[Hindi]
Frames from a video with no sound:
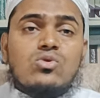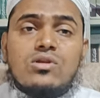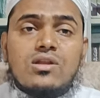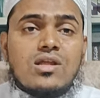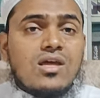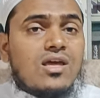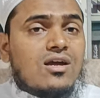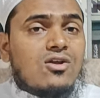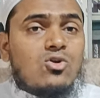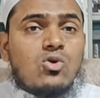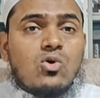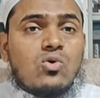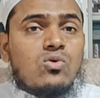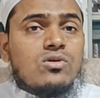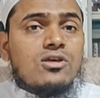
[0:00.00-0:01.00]
तो नेक
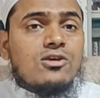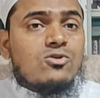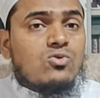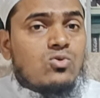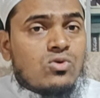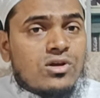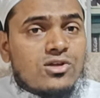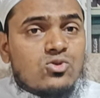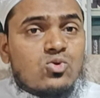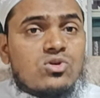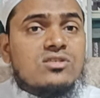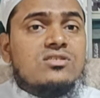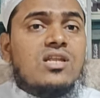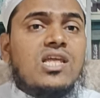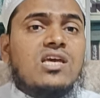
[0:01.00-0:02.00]
लोगों की रूहें तो
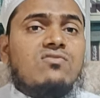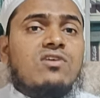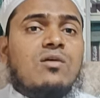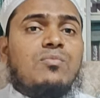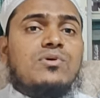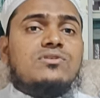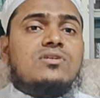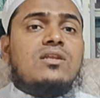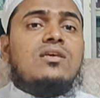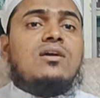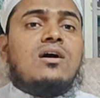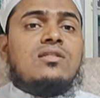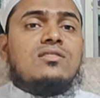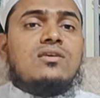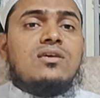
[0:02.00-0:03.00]
इसलिए वापस नहीं
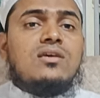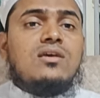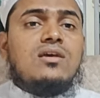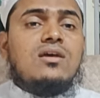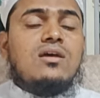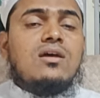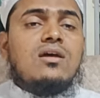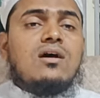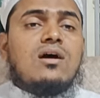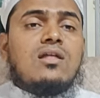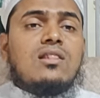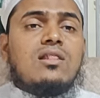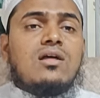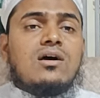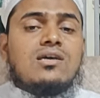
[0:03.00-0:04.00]
आती
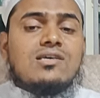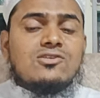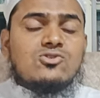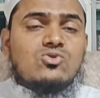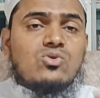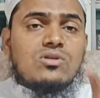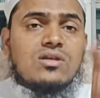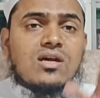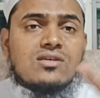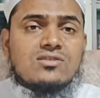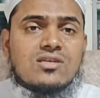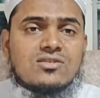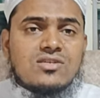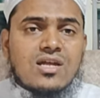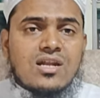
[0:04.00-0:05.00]
अल्लाह इस दुनिया
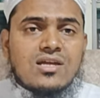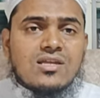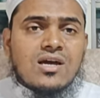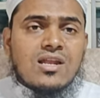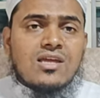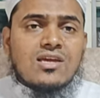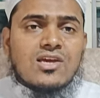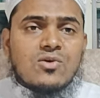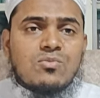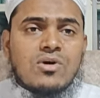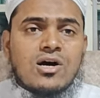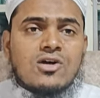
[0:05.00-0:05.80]
से चले जाने के